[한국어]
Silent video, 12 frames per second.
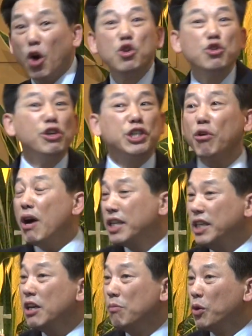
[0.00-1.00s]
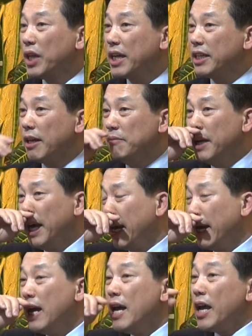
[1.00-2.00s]
경륜을 정확히 이해를 못했기
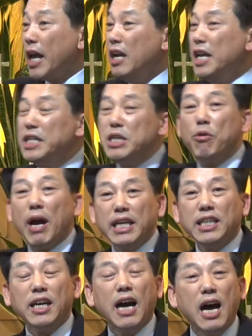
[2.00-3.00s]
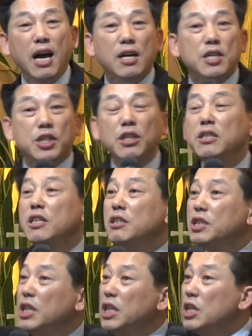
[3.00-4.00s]
때문에 엘렌지 화이트가 쓴
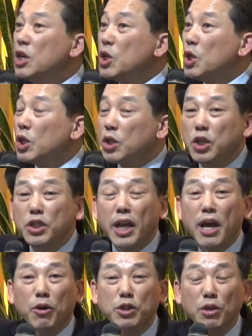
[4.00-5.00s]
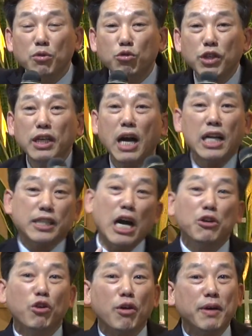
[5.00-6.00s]
것이 그들의 어떤 우리가
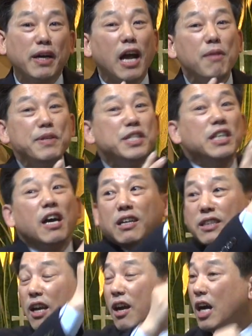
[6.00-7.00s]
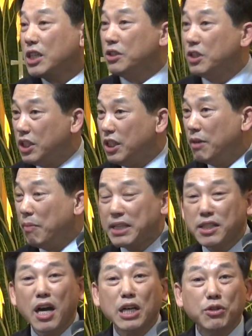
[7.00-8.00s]
장로교 면 칼빈 신학을 따라가듯이
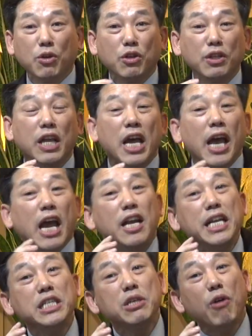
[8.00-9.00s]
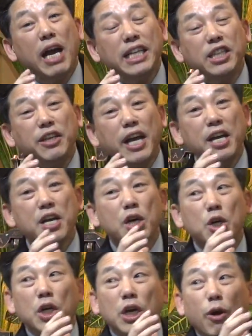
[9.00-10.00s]
마찬가지로 그는 엘렌지 화이트의
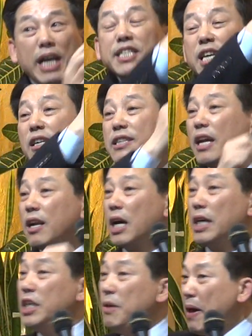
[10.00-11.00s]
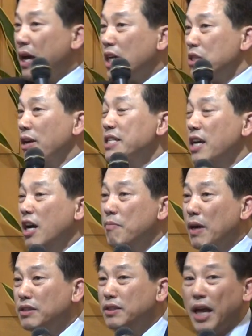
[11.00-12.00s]
환상을 따라가 200가지
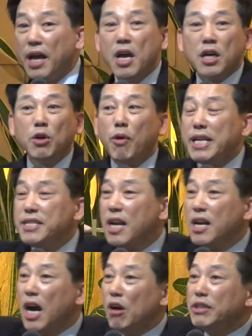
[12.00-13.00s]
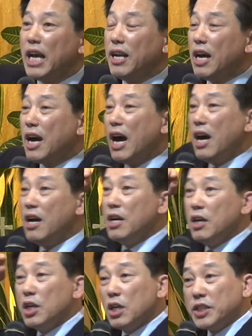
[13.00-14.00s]
환상을 봤는데 그 환상 가운데
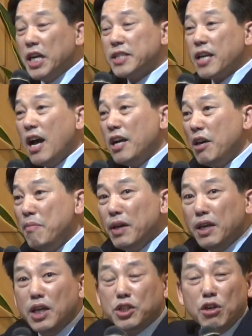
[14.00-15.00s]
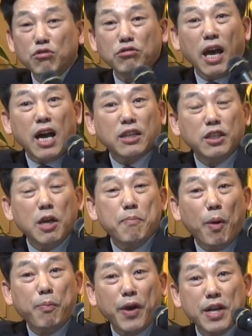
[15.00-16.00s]
하나가 제4계명이 천국에
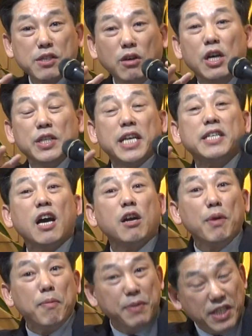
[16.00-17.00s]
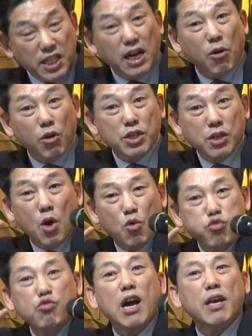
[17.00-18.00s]
갔더니 법계에서 제4계명이 빛이 나고 있어
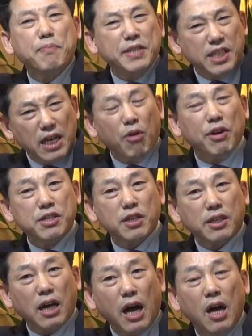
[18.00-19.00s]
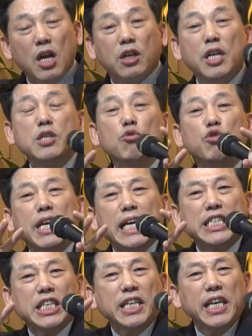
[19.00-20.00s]
후광이 빛이 나고 있었다. 그래서
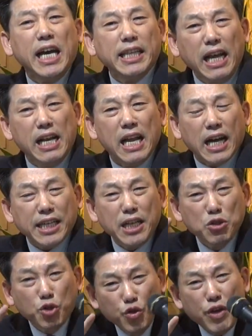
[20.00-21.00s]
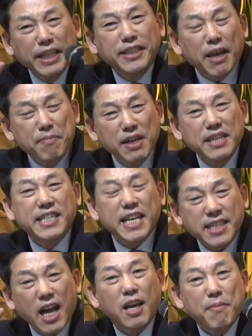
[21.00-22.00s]
우리가 지켜야 될 가장 중요한 계명은
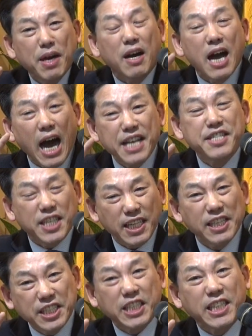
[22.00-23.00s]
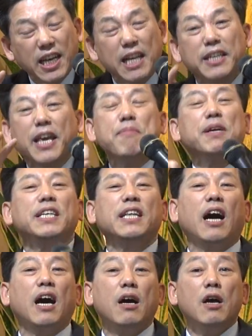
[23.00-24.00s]
제4계명 안식일을 지키라는
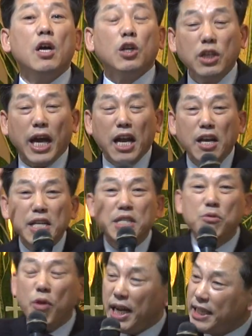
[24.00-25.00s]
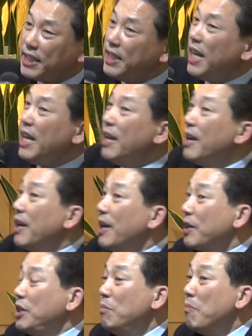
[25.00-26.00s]
계명이다. 그 엘렌지 화이트의
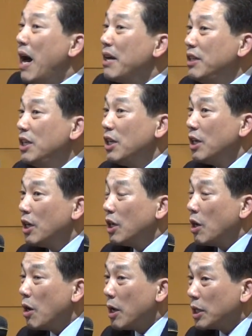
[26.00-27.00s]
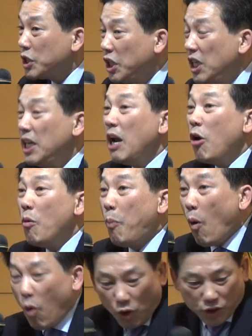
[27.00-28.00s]
그 말을
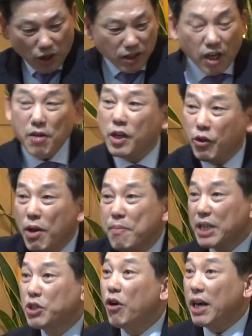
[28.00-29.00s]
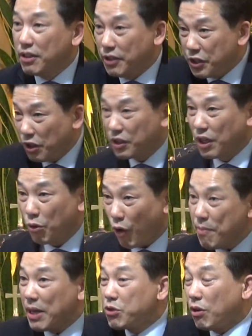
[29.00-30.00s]
진리라고 보고 성경을 꽤 맞춰가는 거예요. 성경을
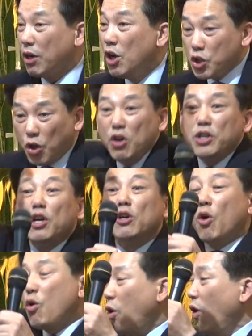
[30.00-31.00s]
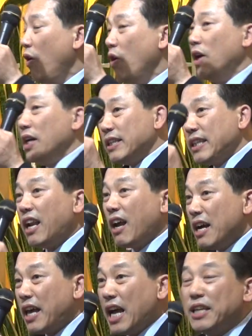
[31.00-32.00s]
꽤 맞춰가는. 성경을 놓고
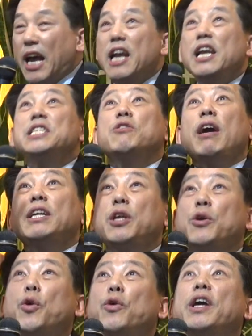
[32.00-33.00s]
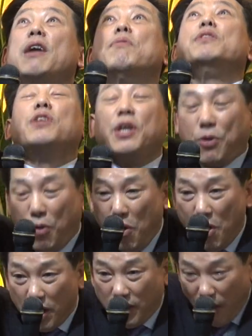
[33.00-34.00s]
따라간 게 아니라 엘렌지 화이트의 교리가 먼저
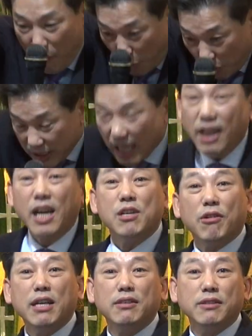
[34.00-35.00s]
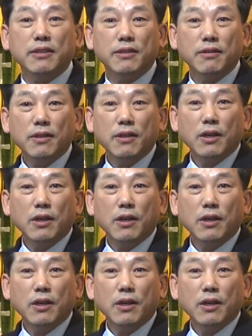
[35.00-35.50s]
있고 그 다음에 그걸 따라가려고 하는 거예요.